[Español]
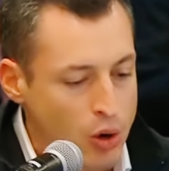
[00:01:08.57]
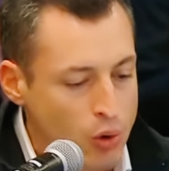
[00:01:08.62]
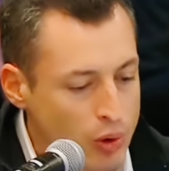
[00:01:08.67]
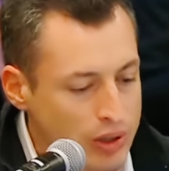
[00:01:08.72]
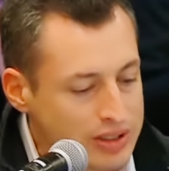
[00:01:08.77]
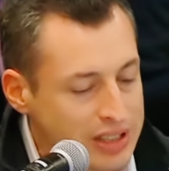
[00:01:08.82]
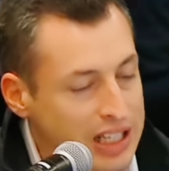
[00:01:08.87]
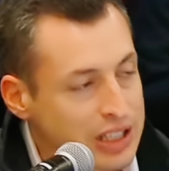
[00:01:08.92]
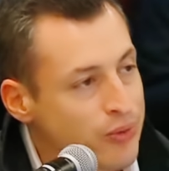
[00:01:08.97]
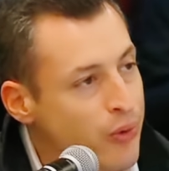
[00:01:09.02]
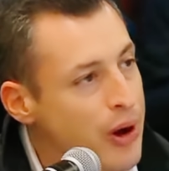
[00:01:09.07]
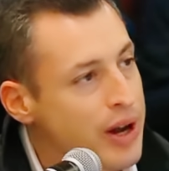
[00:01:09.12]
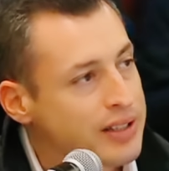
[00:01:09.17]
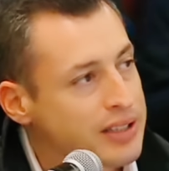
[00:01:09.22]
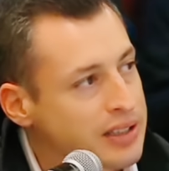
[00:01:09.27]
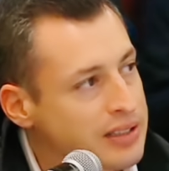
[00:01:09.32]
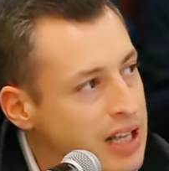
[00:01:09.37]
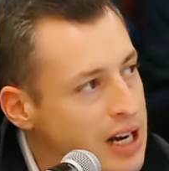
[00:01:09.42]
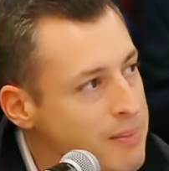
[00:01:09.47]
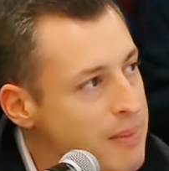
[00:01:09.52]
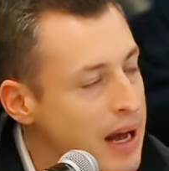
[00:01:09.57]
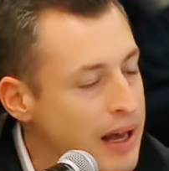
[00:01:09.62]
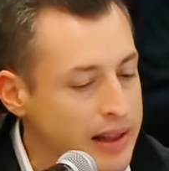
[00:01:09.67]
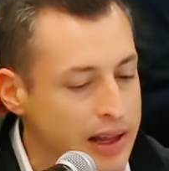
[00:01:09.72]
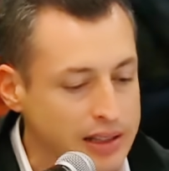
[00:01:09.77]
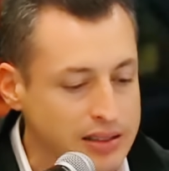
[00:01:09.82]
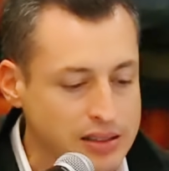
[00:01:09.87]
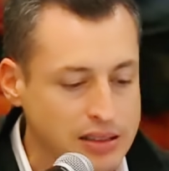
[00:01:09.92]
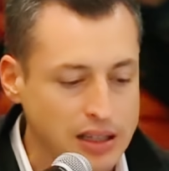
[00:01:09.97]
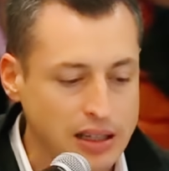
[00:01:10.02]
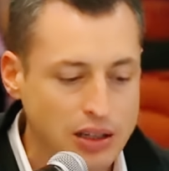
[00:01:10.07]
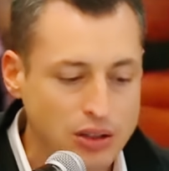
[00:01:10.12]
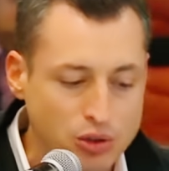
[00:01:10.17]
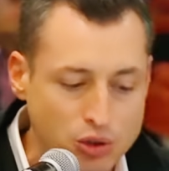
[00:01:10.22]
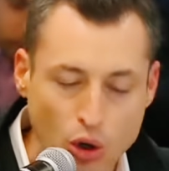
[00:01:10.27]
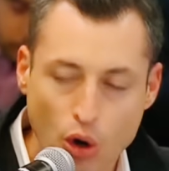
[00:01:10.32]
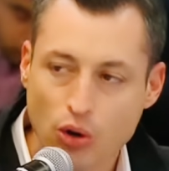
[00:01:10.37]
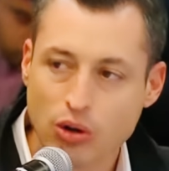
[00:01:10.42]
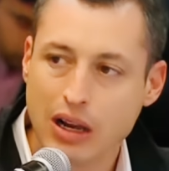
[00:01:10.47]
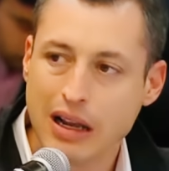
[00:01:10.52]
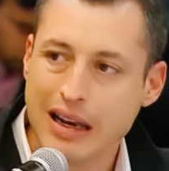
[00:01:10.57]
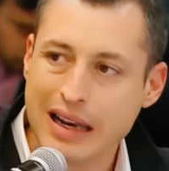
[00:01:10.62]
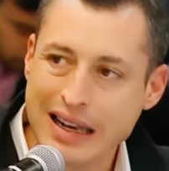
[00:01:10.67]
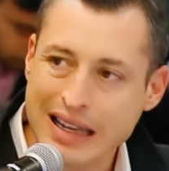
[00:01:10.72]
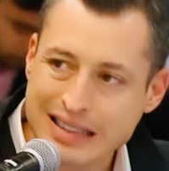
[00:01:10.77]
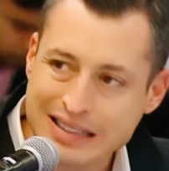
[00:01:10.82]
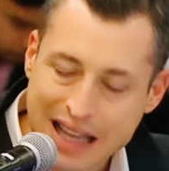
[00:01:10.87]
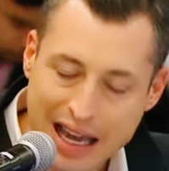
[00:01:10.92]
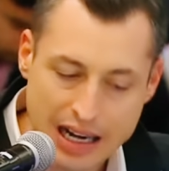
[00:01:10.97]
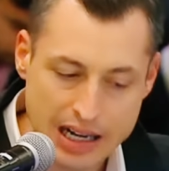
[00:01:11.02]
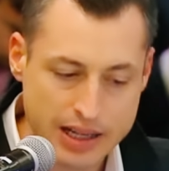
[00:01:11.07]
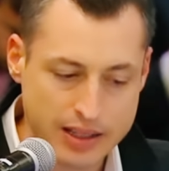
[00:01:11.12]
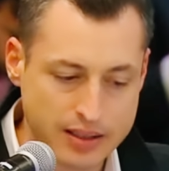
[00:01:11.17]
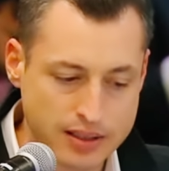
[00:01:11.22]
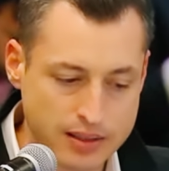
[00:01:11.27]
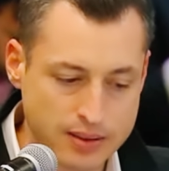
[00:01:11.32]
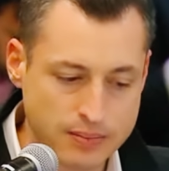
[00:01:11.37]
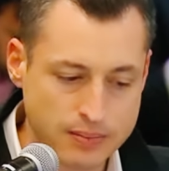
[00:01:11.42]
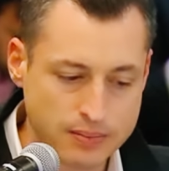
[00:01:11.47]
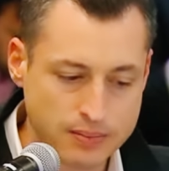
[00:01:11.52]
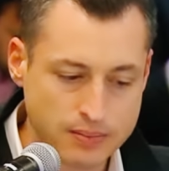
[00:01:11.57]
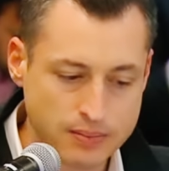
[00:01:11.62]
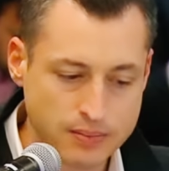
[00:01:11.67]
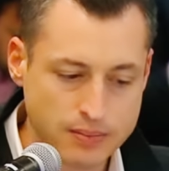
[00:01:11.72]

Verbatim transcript: Nuestras Fuerzas Armadas son letales.